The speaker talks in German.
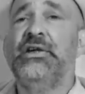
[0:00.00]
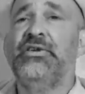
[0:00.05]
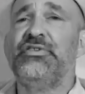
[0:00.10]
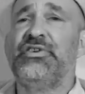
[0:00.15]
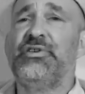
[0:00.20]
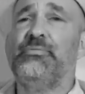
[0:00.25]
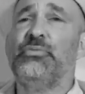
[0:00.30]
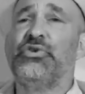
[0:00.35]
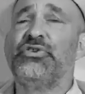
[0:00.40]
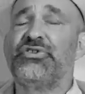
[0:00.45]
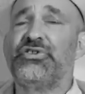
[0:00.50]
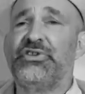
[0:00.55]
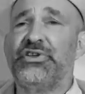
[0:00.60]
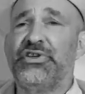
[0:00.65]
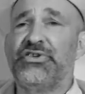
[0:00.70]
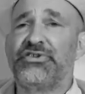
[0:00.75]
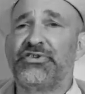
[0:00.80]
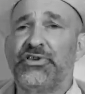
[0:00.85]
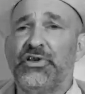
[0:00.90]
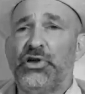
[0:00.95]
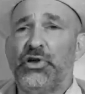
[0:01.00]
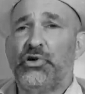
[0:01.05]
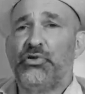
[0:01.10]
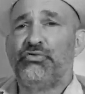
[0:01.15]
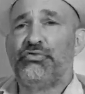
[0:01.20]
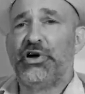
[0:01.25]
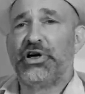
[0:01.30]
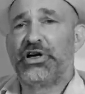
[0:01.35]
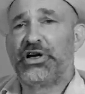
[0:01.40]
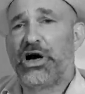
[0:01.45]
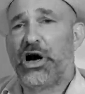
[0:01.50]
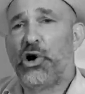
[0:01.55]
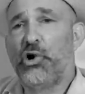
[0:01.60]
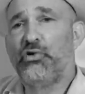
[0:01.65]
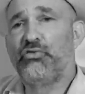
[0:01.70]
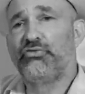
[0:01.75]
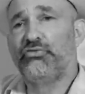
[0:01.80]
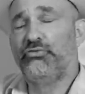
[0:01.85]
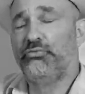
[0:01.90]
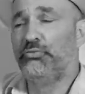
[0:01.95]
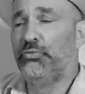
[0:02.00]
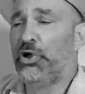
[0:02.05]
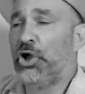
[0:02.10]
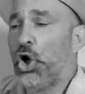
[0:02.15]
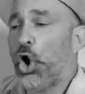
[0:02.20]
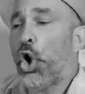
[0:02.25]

Sie müssen es verkaufen,